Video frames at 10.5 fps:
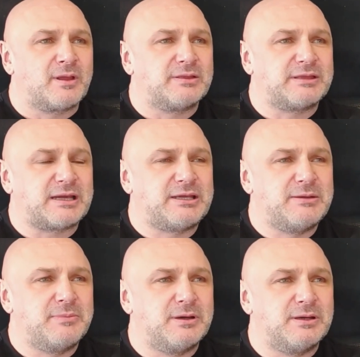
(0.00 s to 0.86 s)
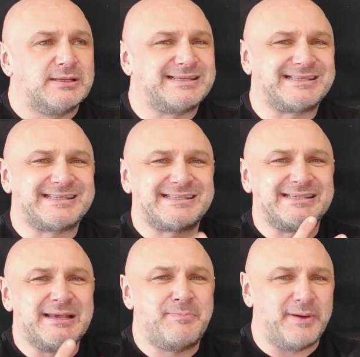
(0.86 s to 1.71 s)
takim
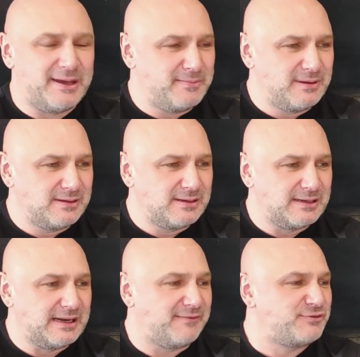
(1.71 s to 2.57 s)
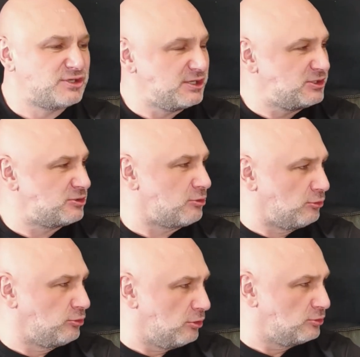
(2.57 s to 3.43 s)
sypem na wszystko
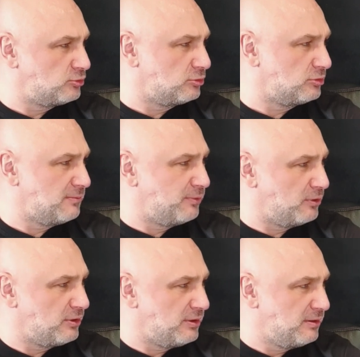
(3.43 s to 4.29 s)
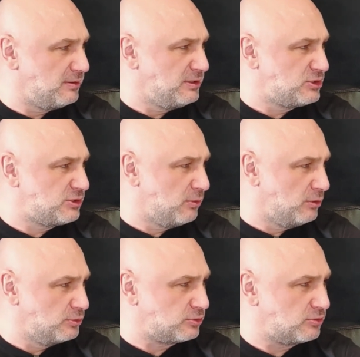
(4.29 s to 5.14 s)
to, co do tej pory niszczyło
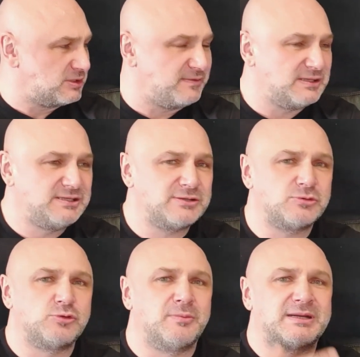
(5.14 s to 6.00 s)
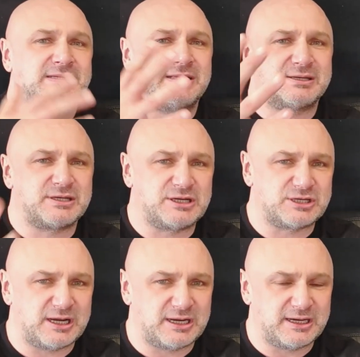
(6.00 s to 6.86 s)
ludzkość. A więc mhm. Jezus umarł za nasze
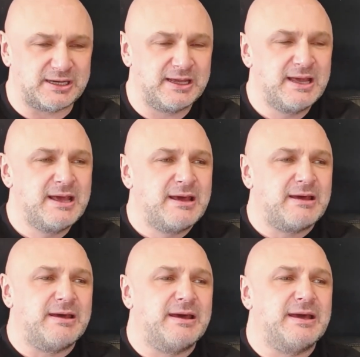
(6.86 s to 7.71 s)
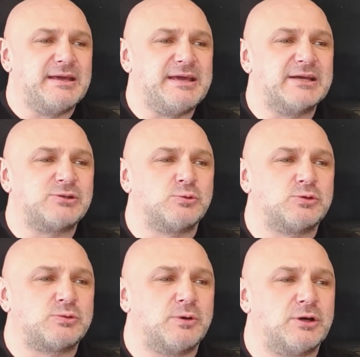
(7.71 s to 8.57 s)
grzechy, tak. e, Jezus
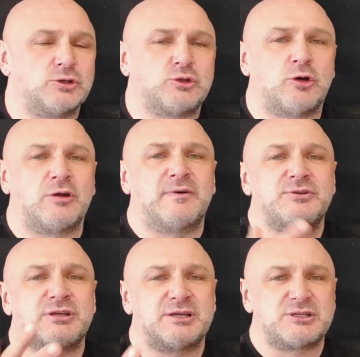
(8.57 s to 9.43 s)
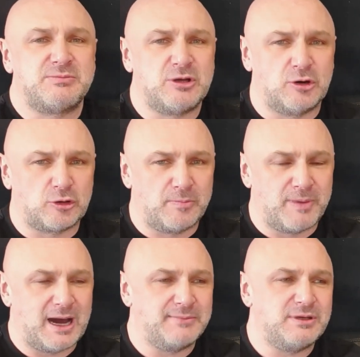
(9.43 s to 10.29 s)
rozchorował się naszymi
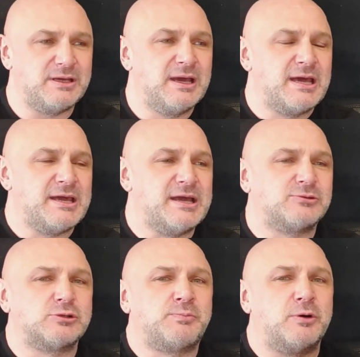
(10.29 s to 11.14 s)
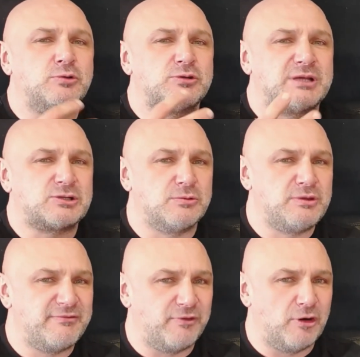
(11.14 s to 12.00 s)
chorobami, Jezus poniósł naszą
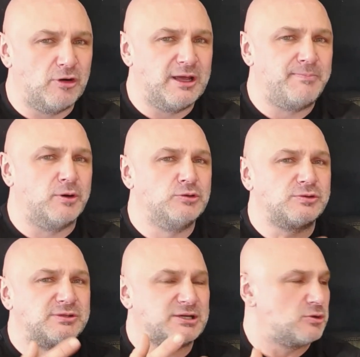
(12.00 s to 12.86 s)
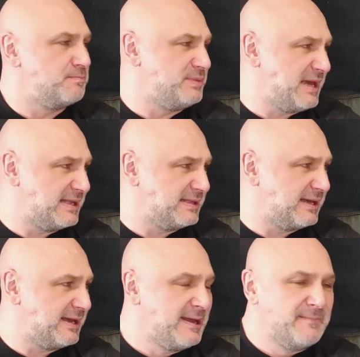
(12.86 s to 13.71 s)
niewolę, poniósł naszą
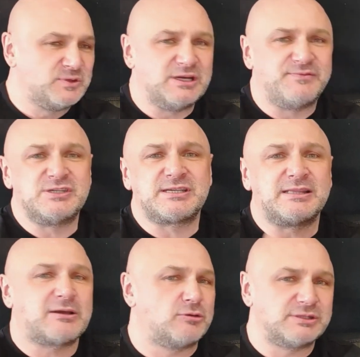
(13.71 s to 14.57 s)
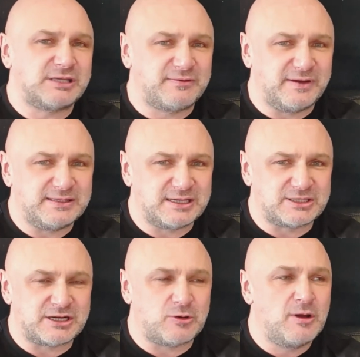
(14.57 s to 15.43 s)
biedę, mhm. czyli wszystkie te konsekwencje
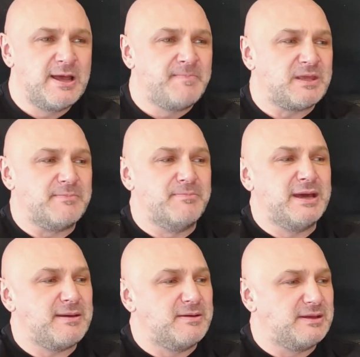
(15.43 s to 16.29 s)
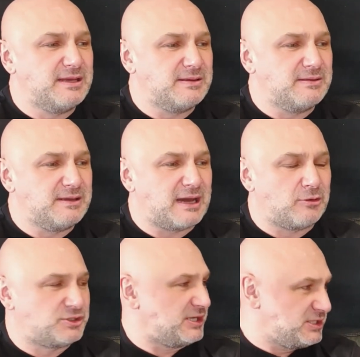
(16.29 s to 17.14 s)
grzechu. I my,
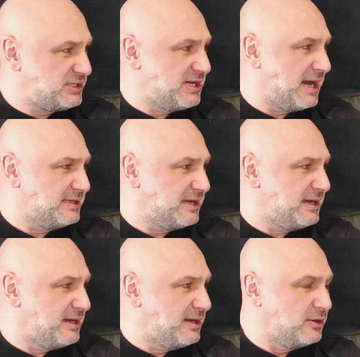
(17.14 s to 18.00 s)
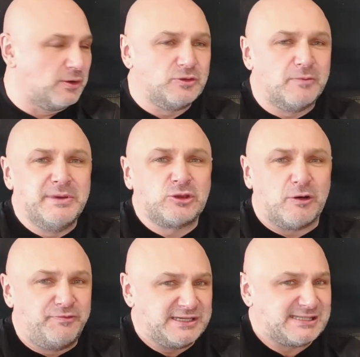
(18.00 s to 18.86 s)
jako chrześcijanie, tak. no, no my
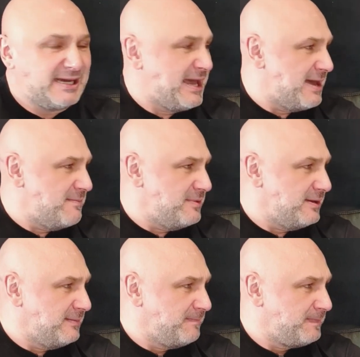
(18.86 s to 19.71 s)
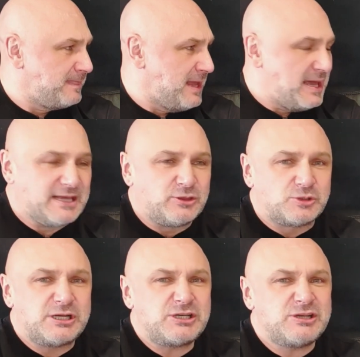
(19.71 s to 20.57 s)
to wyznajemy. Tak.
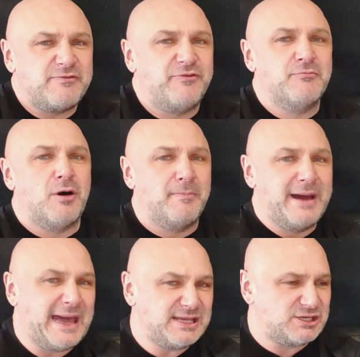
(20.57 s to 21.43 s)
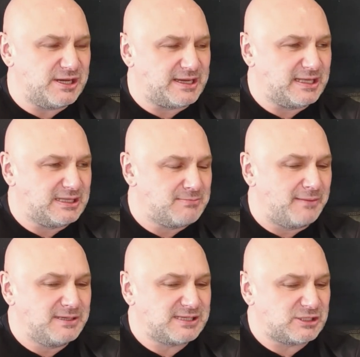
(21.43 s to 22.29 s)
Jednocześnie w momencie, kiedy
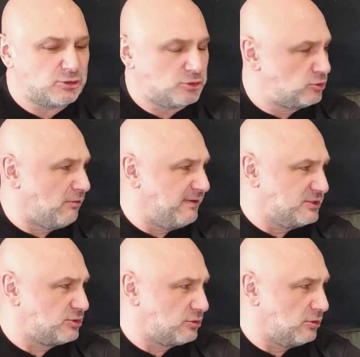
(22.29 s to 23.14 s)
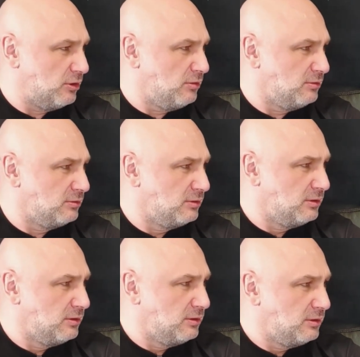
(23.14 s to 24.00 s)
mamy zastosować to, mhm.